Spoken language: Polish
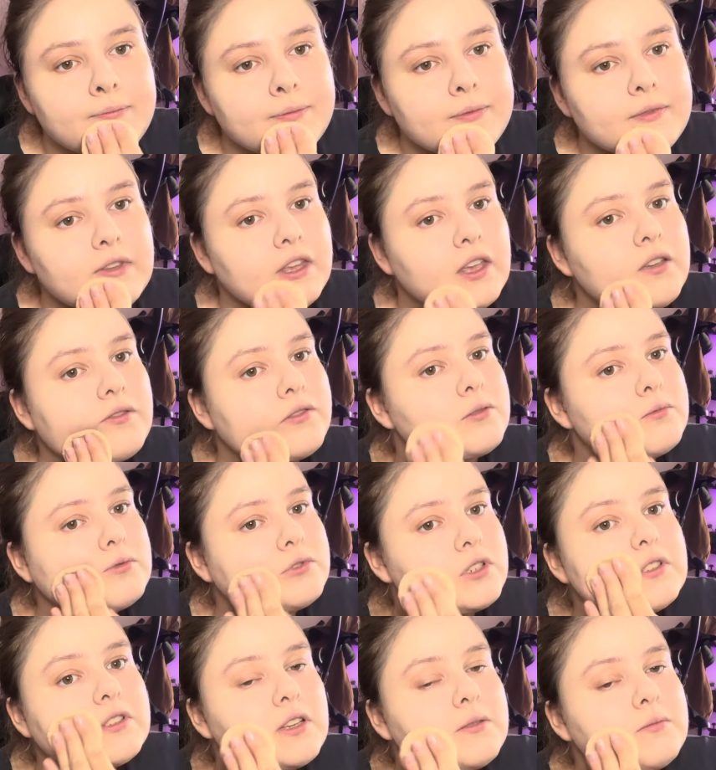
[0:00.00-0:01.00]
Nie wiem,
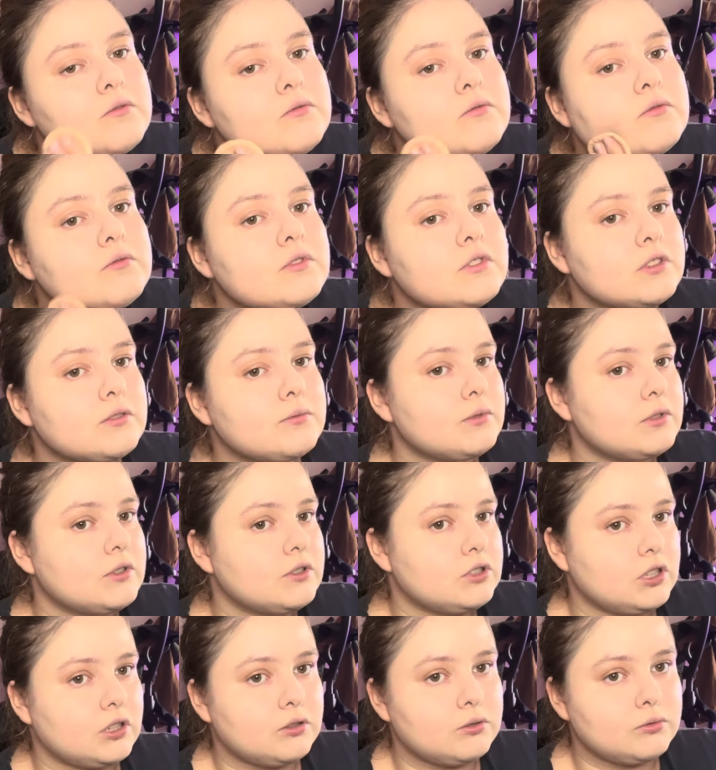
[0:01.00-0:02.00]
czasami sobie
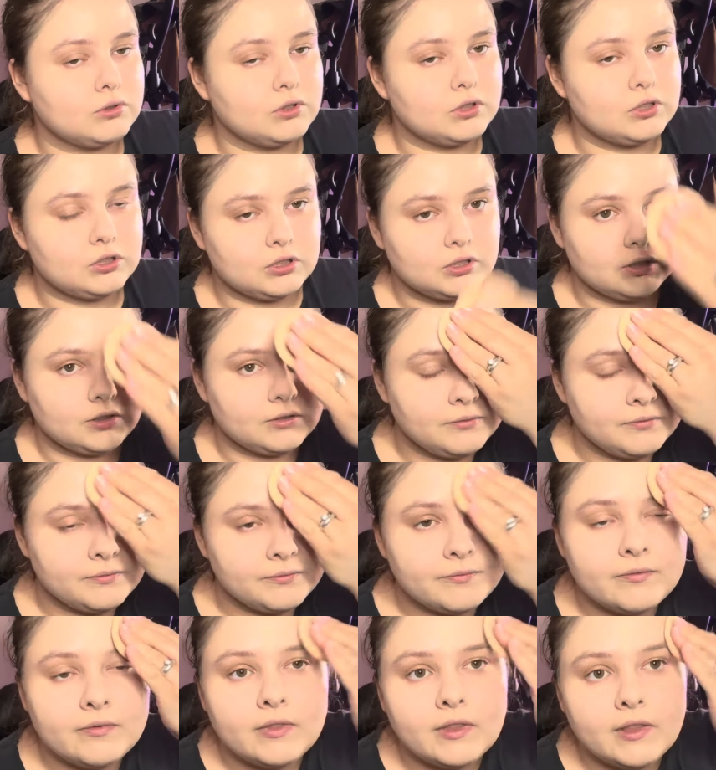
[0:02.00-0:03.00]
żartuję, że
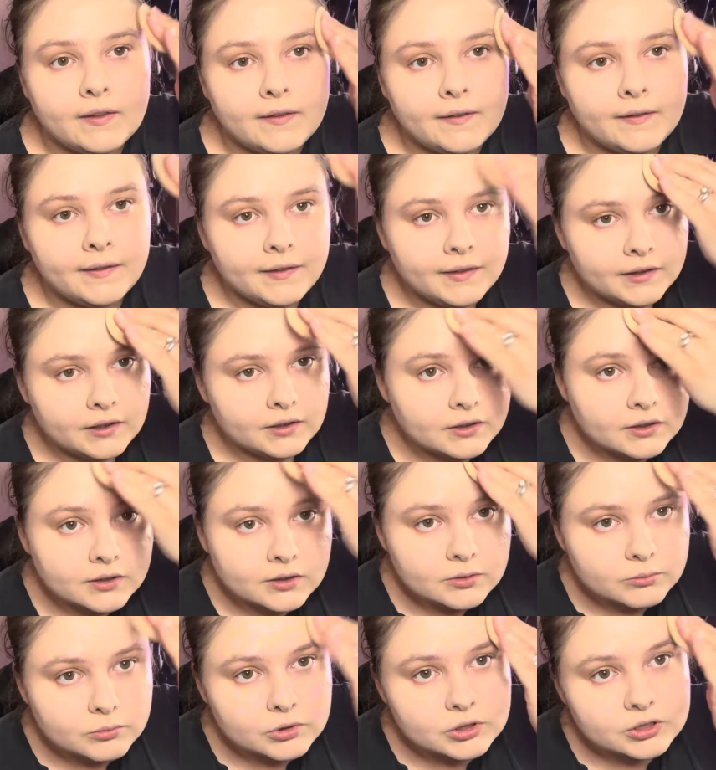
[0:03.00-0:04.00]

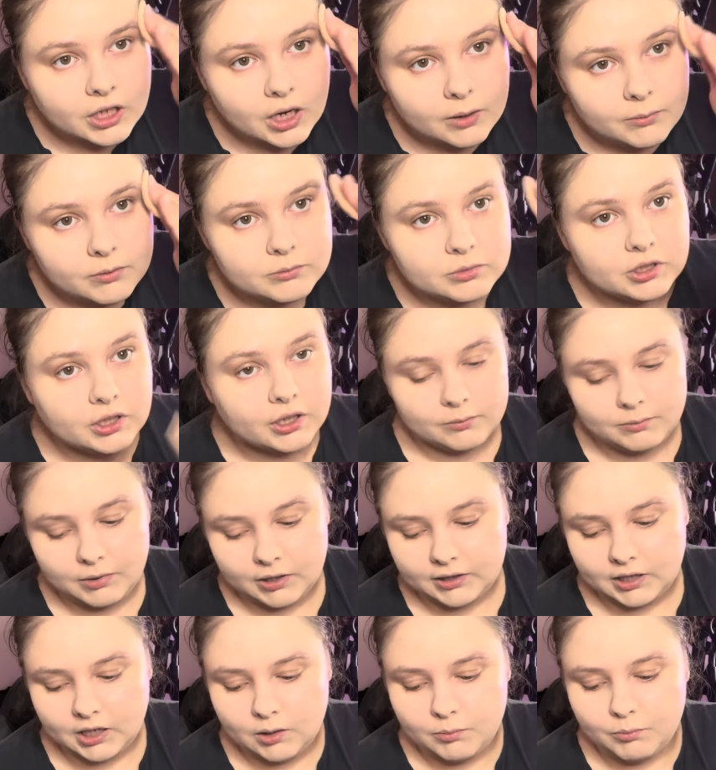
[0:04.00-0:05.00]
musiałabym się chyba
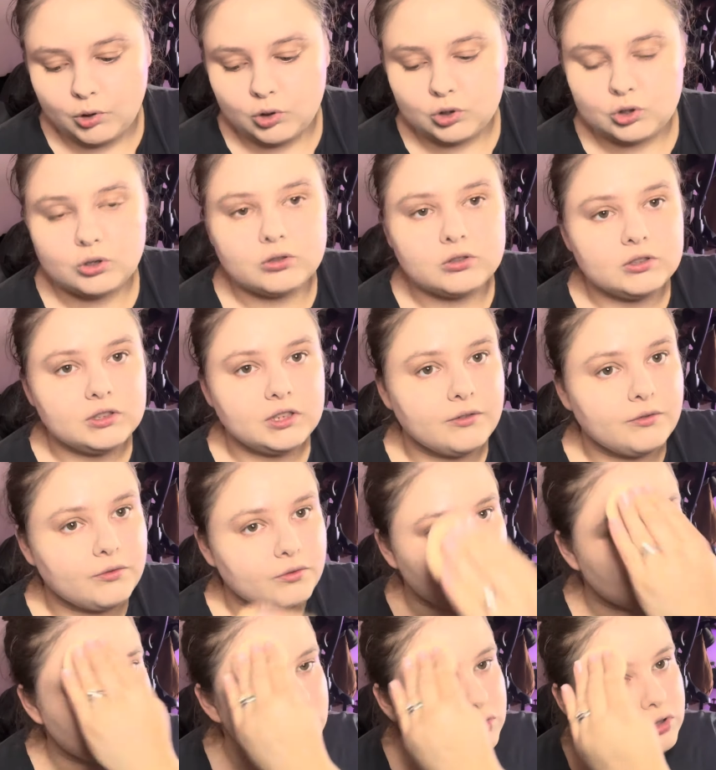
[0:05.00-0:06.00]
tak porządnie
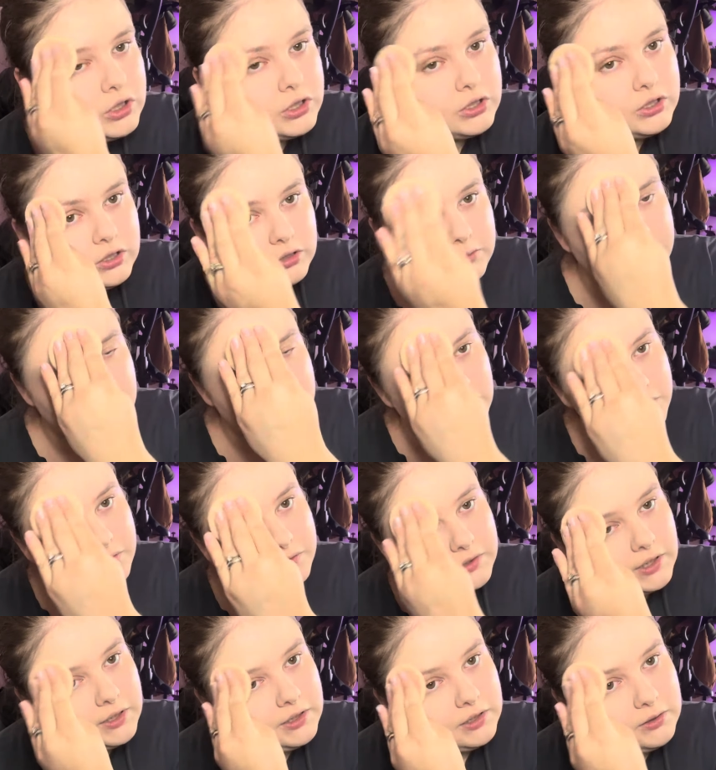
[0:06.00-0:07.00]
wkurzyć i może
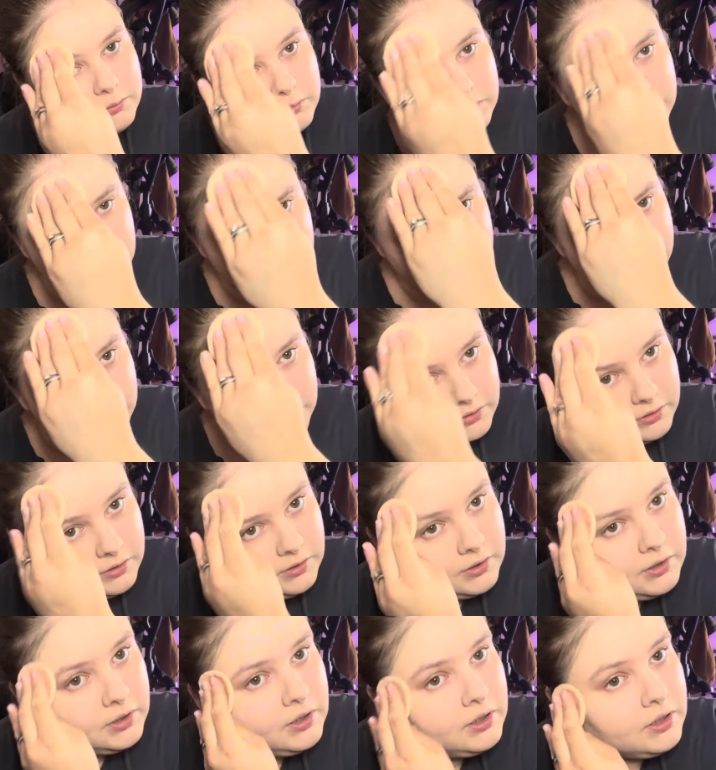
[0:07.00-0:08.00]
wtedy by
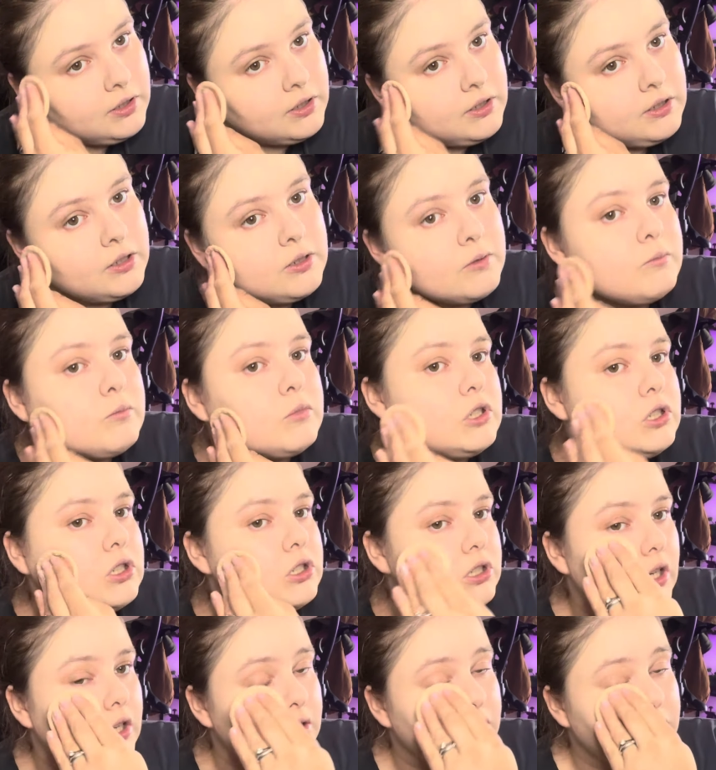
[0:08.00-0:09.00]

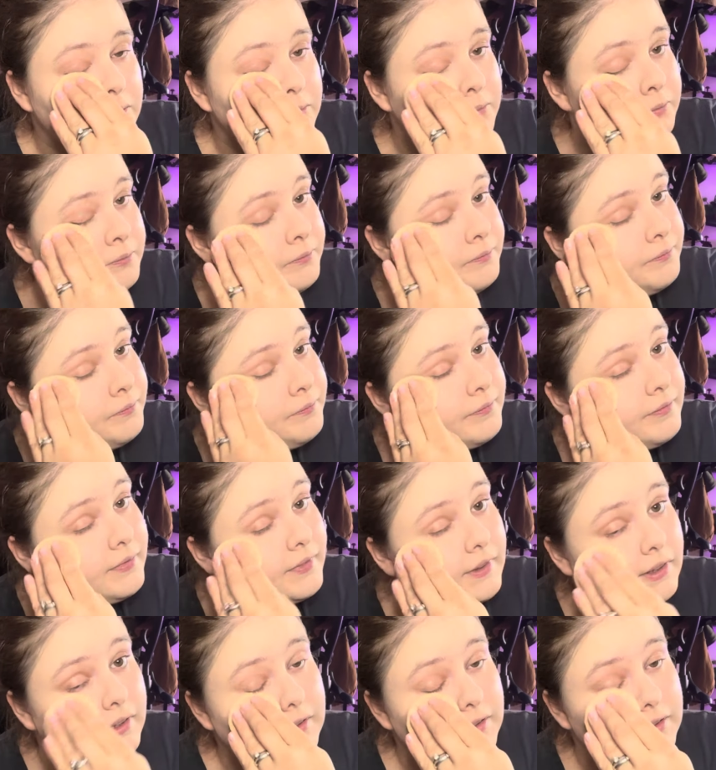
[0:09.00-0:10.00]
przyszedł.
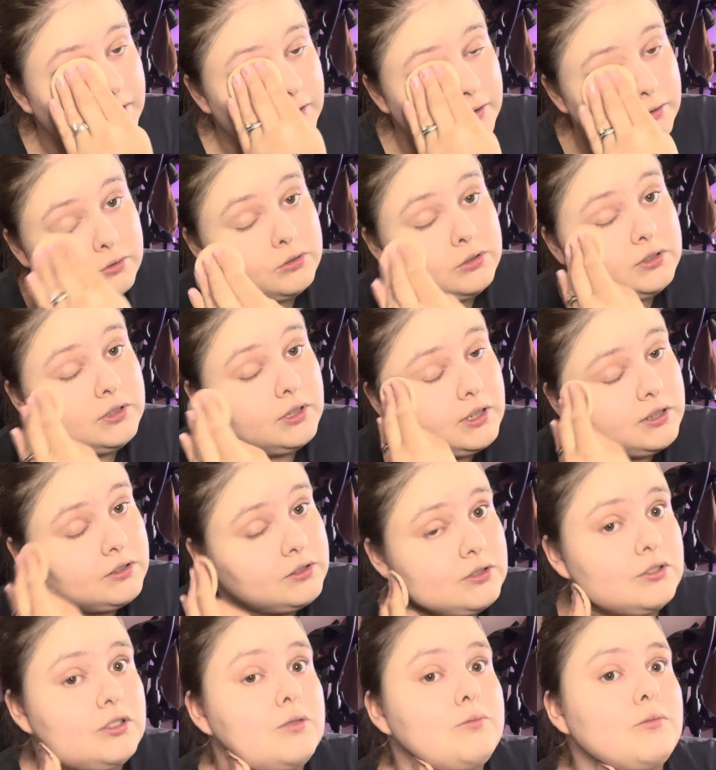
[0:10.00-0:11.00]
No ale jakoś na
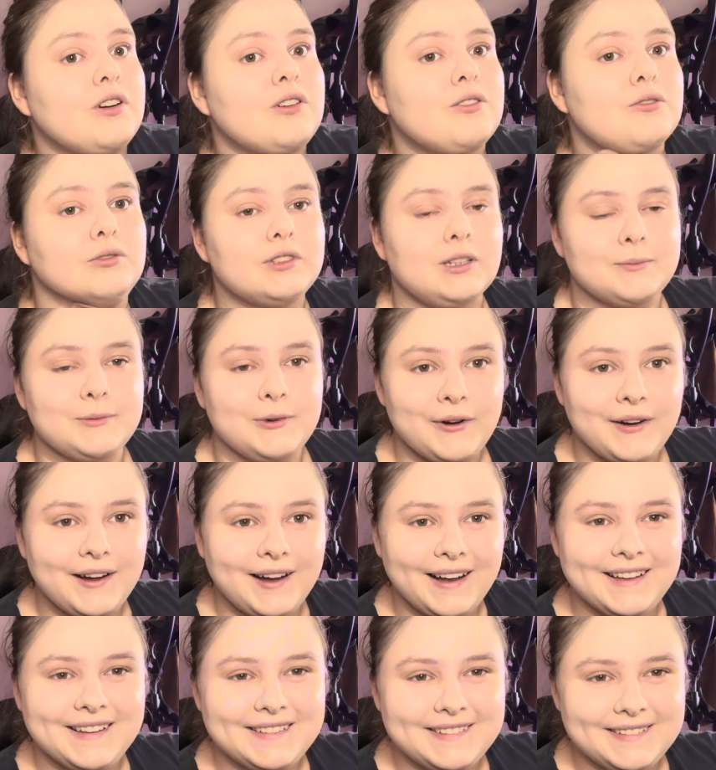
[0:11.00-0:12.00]
razie nie ma ku temu
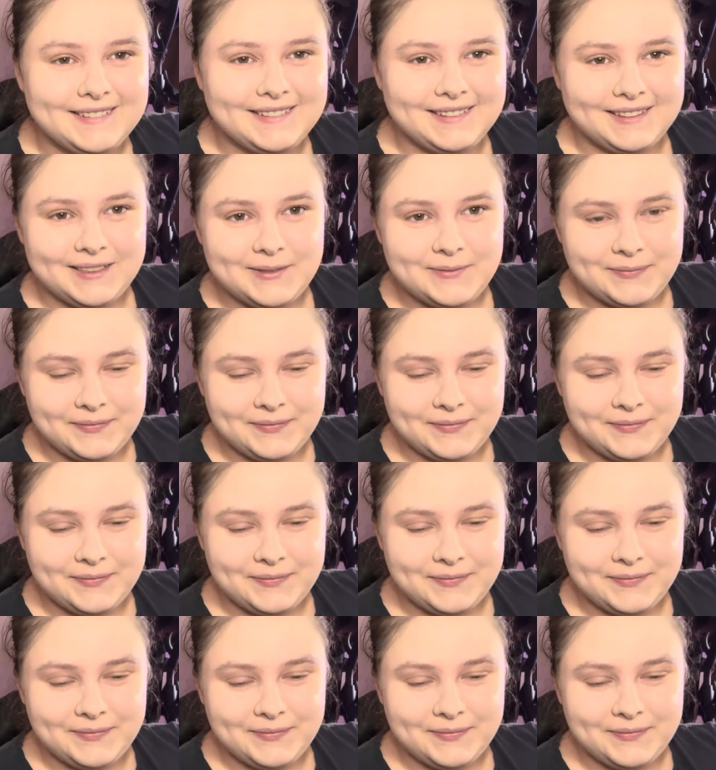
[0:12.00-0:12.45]
okazji.